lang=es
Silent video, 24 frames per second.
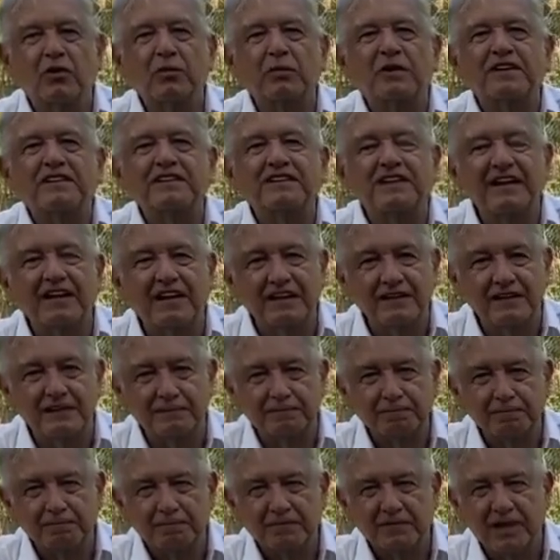comercial,
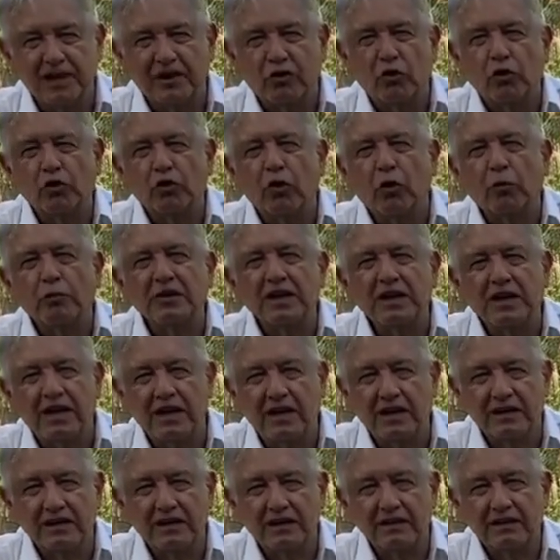
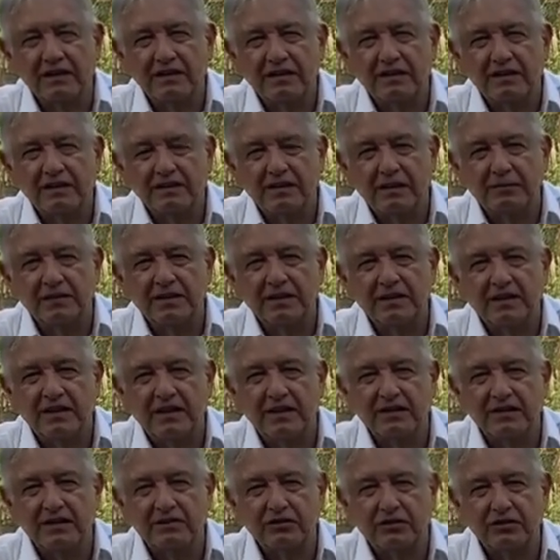económica de
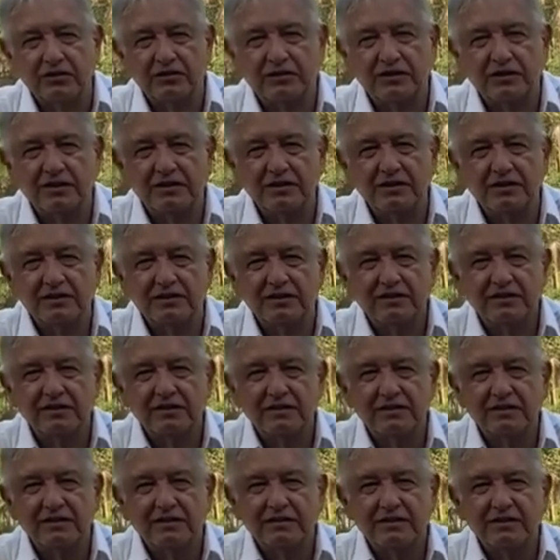América del Norte.
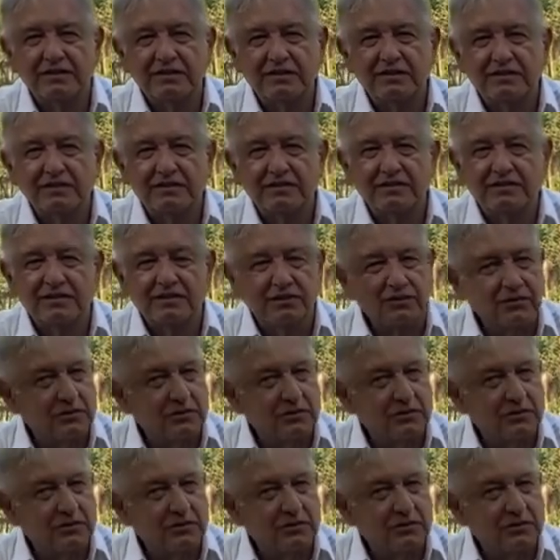Si